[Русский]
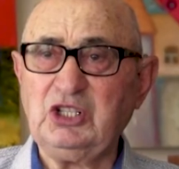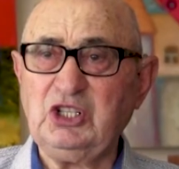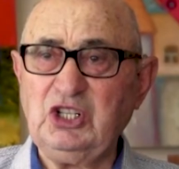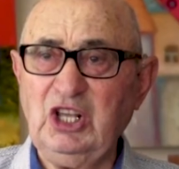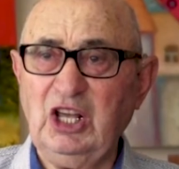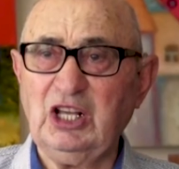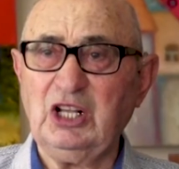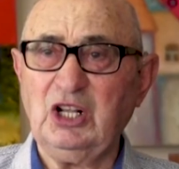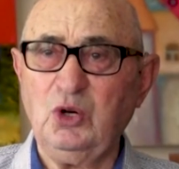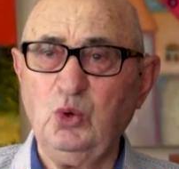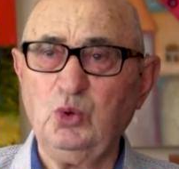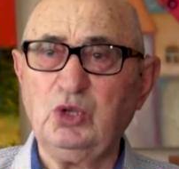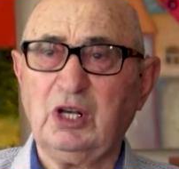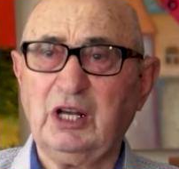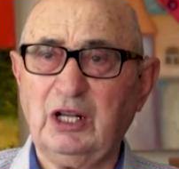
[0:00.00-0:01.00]
Те
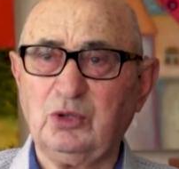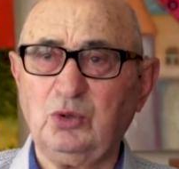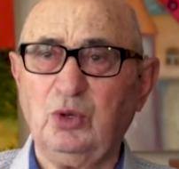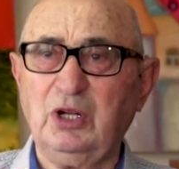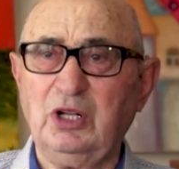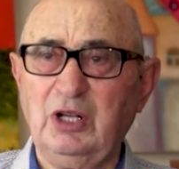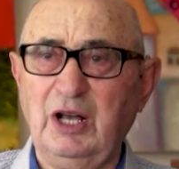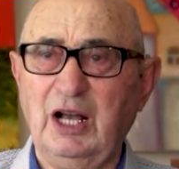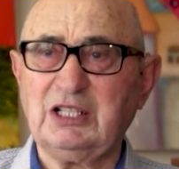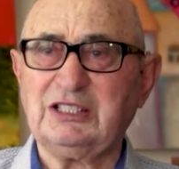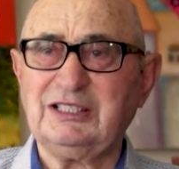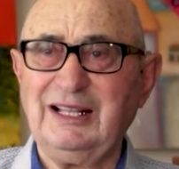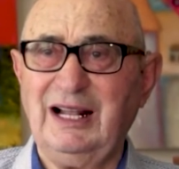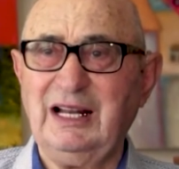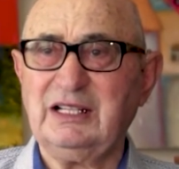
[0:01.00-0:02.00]
люди, которые
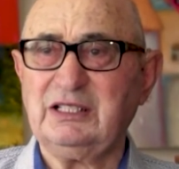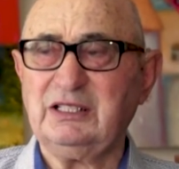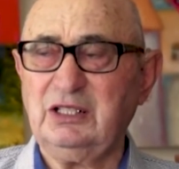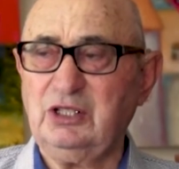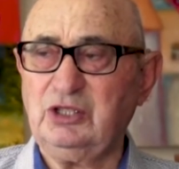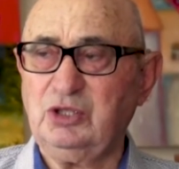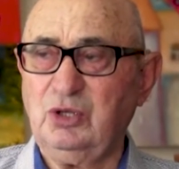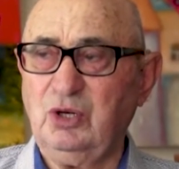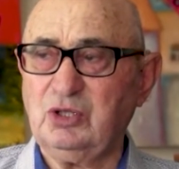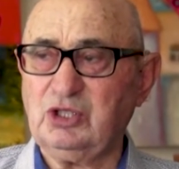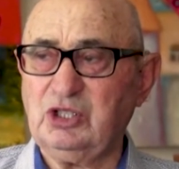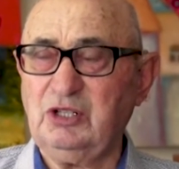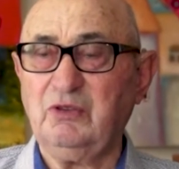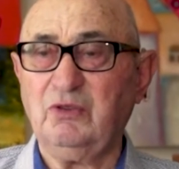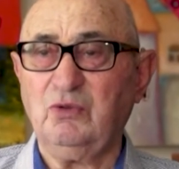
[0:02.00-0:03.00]
остались еще
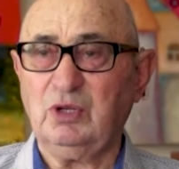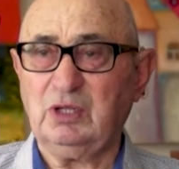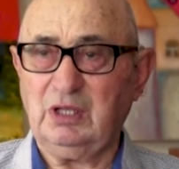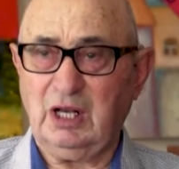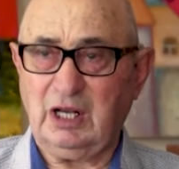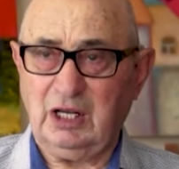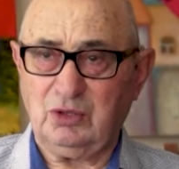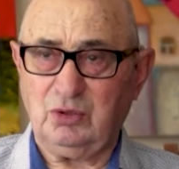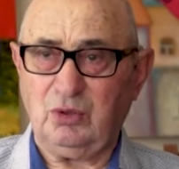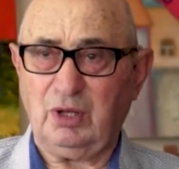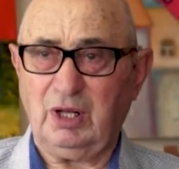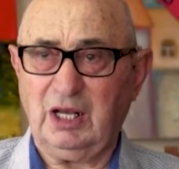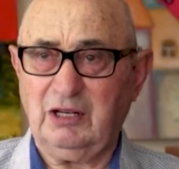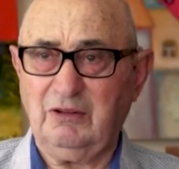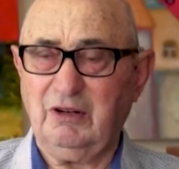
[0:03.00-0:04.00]
живы, вот о
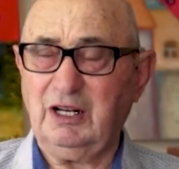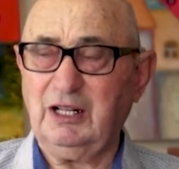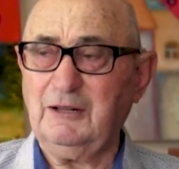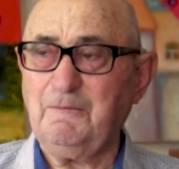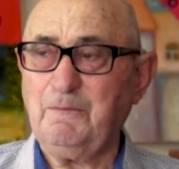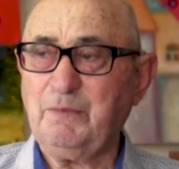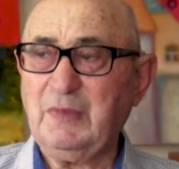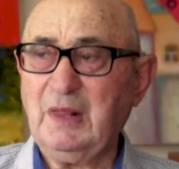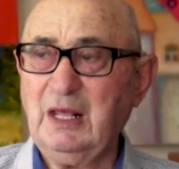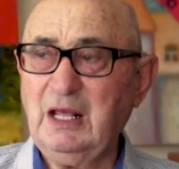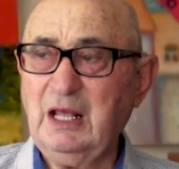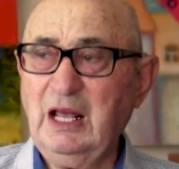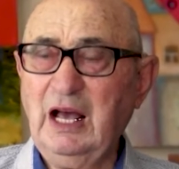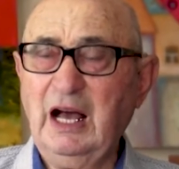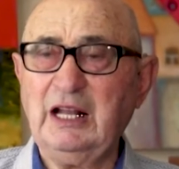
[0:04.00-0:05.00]
которых я говорил,
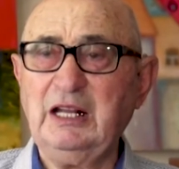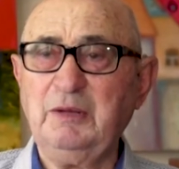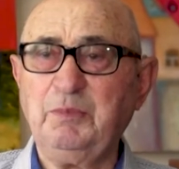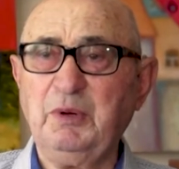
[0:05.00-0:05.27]
они